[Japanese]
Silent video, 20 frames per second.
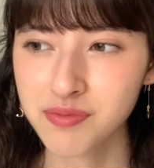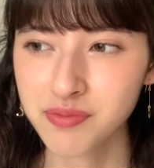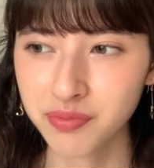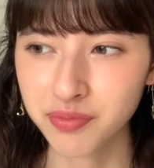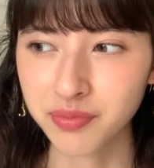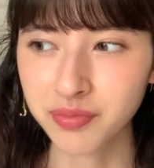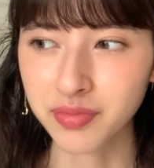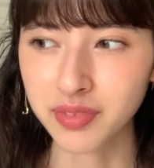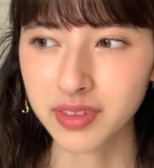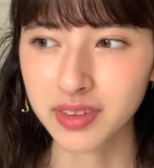
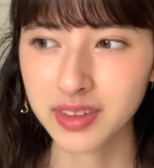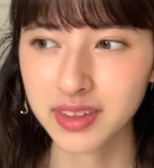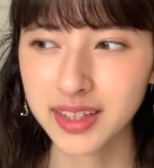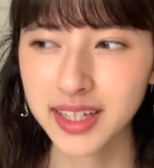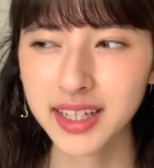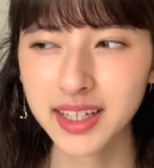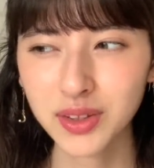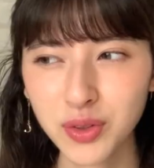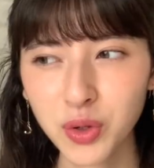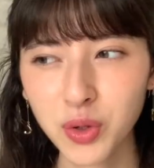うん、
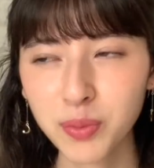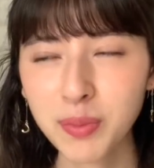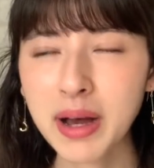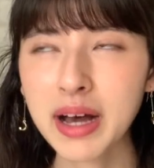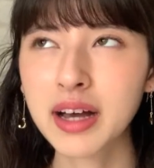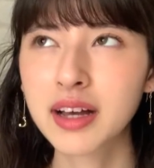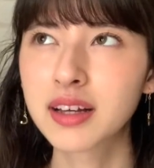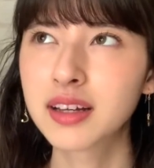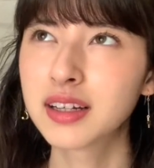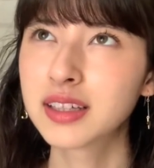だど
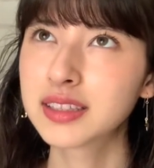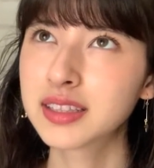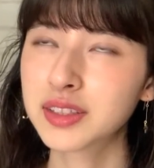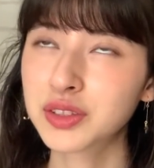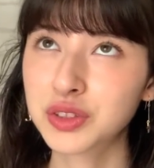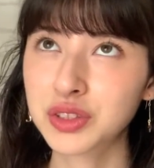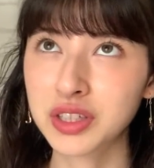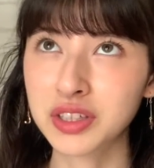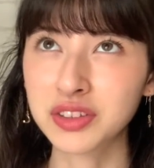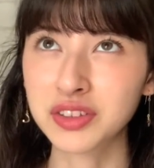まあ何
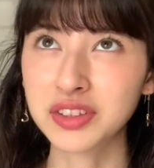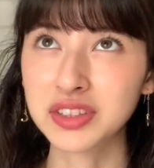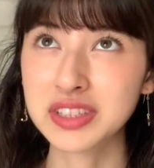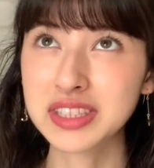て言ったらいい